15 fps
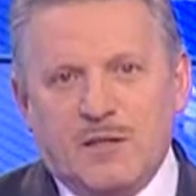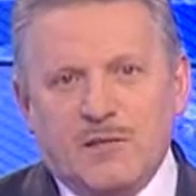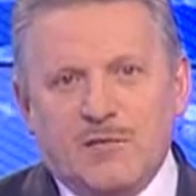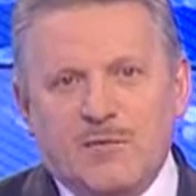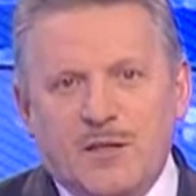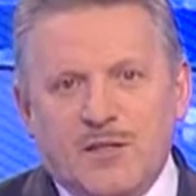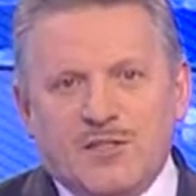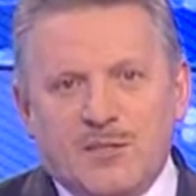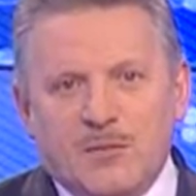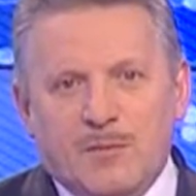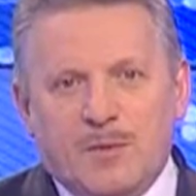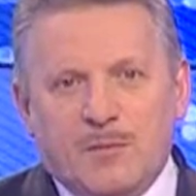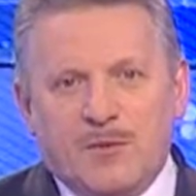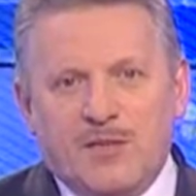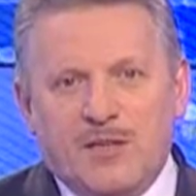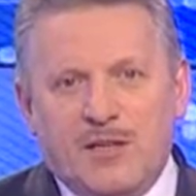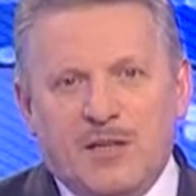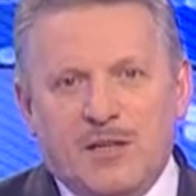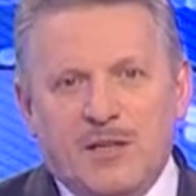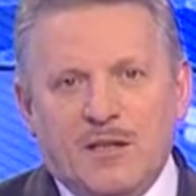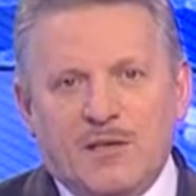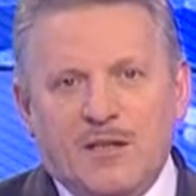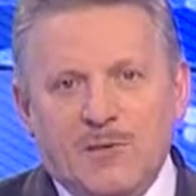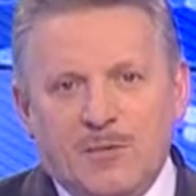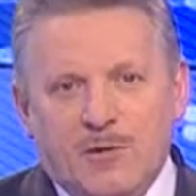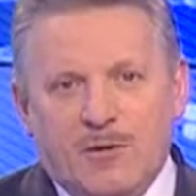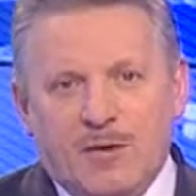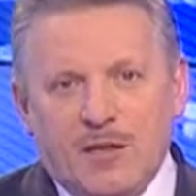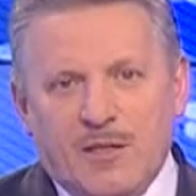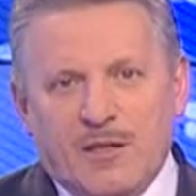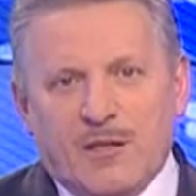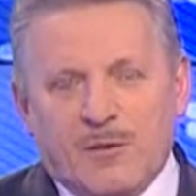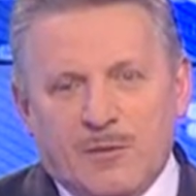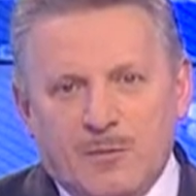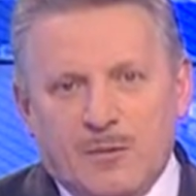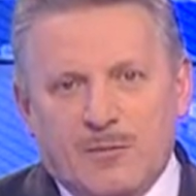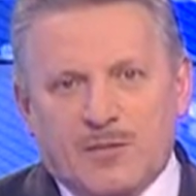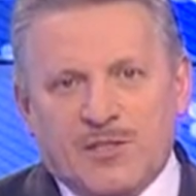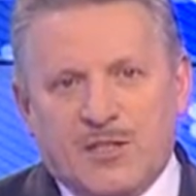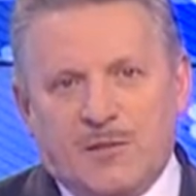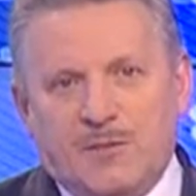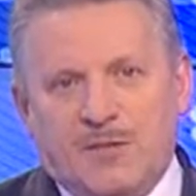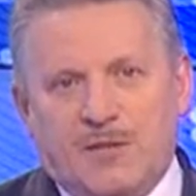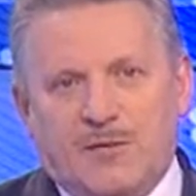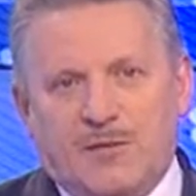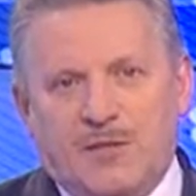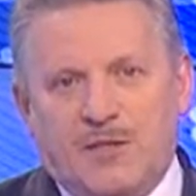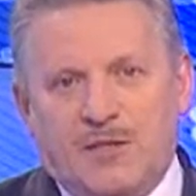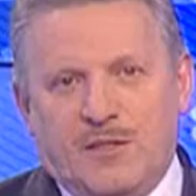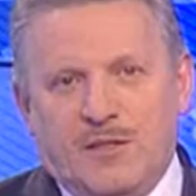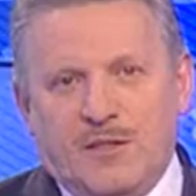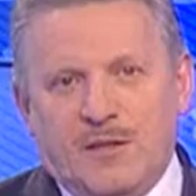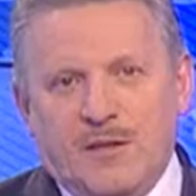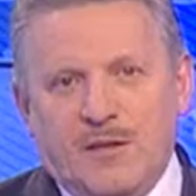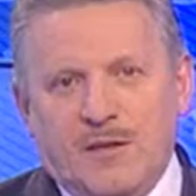Вместе мы победили небывалое крупномасштабное наводнение.